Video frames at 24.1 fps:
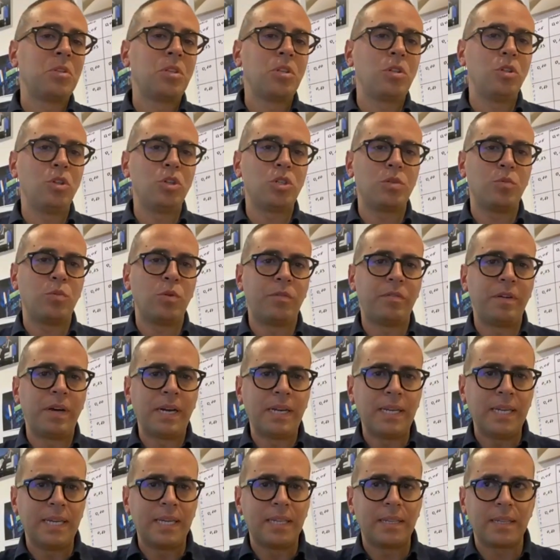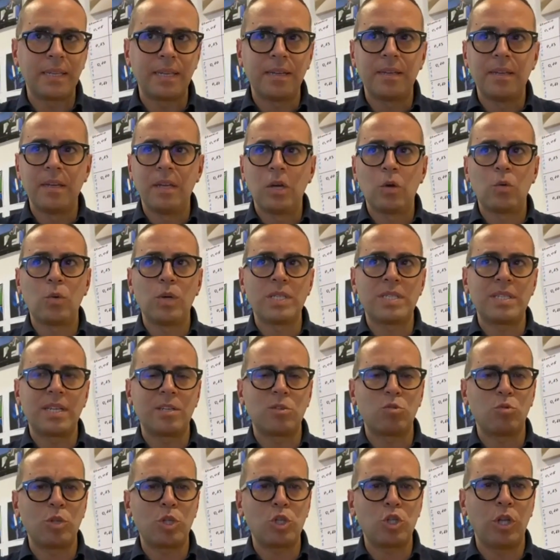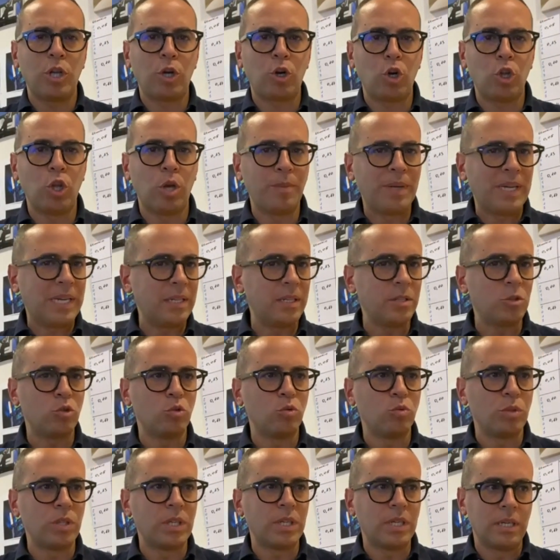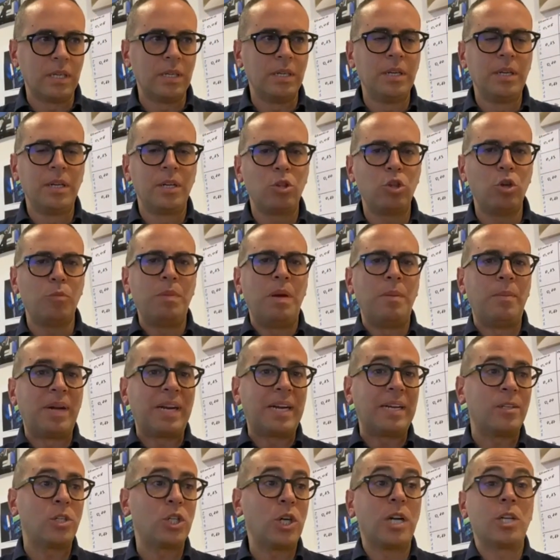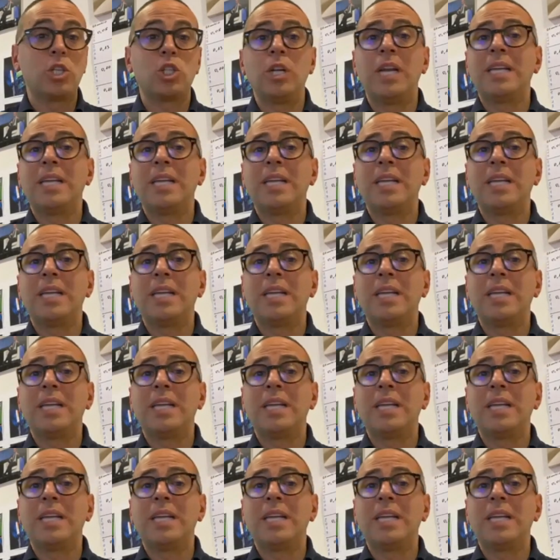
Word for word: non si può fare niente, questa è la situazione economica di Suning, dobbiamo arrangiarci.